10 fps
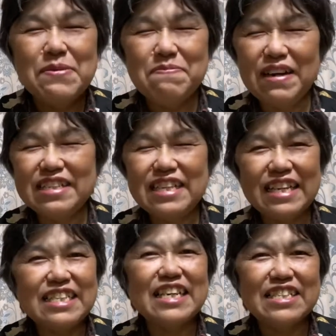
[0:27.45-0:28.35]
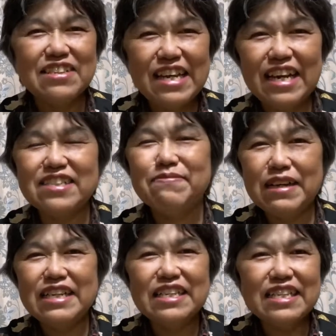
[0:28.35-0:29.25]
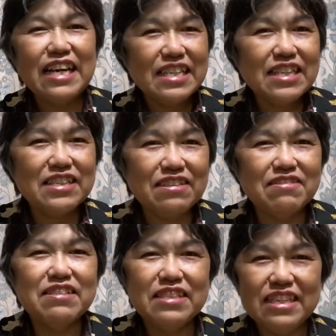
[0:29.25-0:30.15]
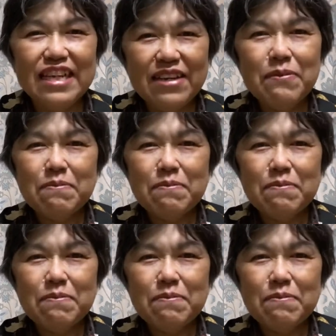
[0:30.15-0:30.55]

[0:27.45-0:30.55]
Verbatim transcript: まあ何かのね、集まりがあった時にね、